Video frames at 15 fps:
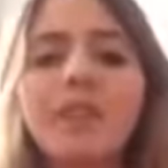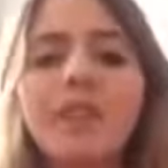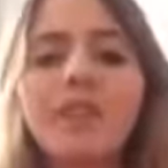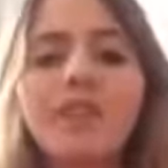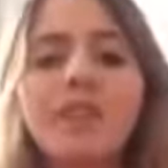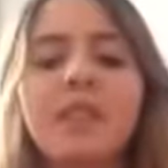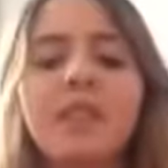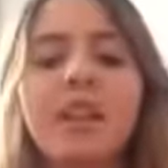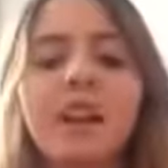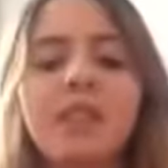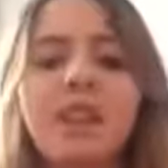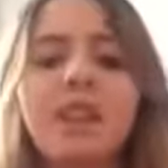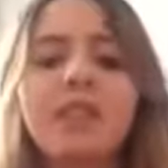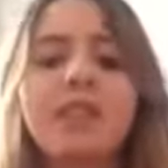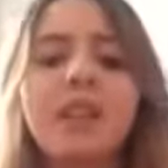
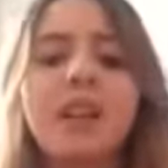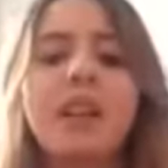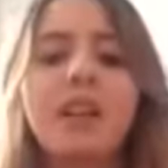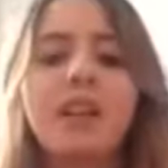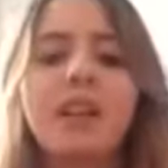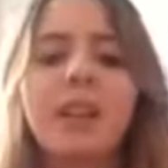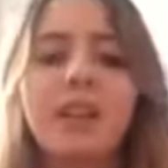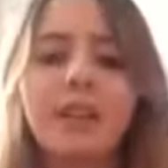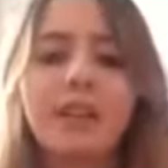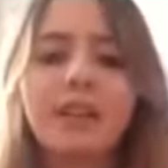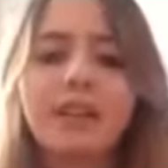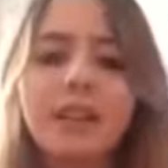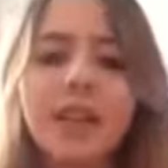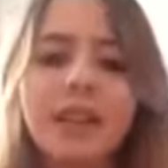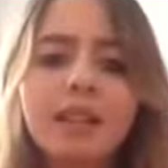iftiralar,
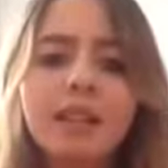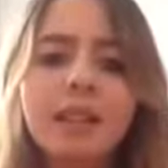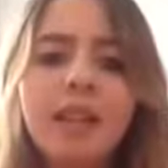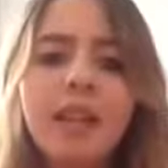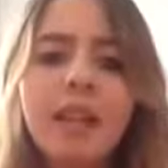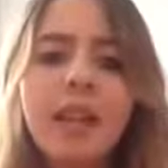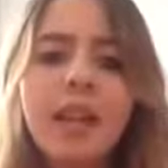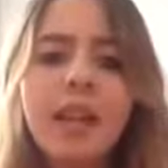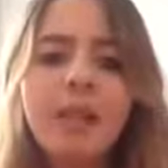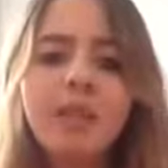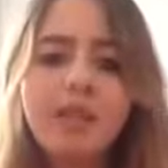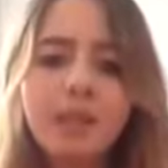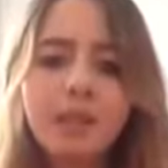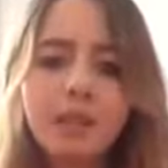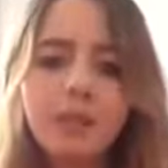hakaretler.
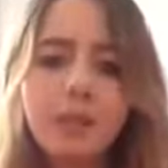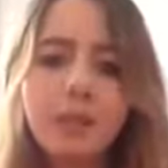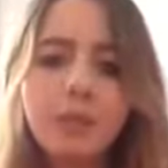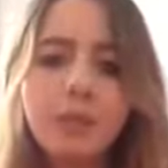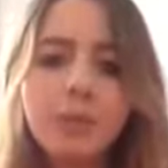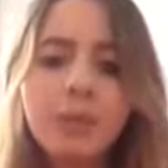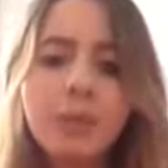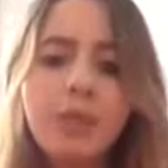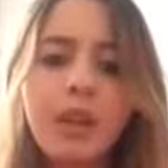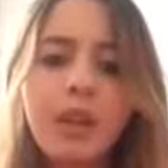hepsine duydum.